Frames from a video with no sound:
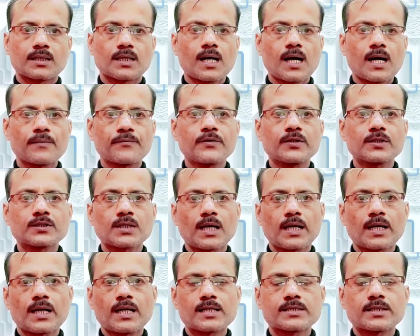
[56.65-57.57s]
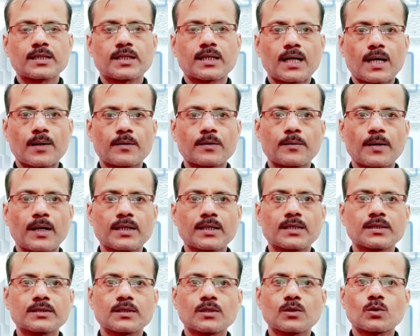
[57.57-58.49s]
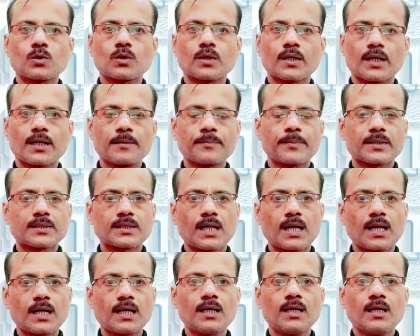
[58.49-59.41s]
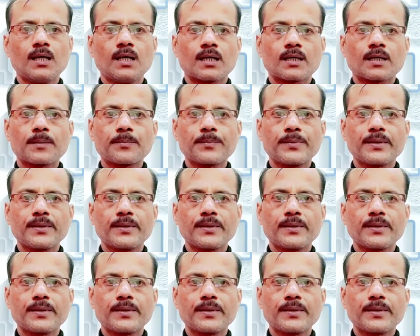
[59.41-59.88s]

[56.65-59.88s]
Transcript: काफ़ी सारे ऐसे ड्राइवर भाई हैं जिनको नहीं पता है कि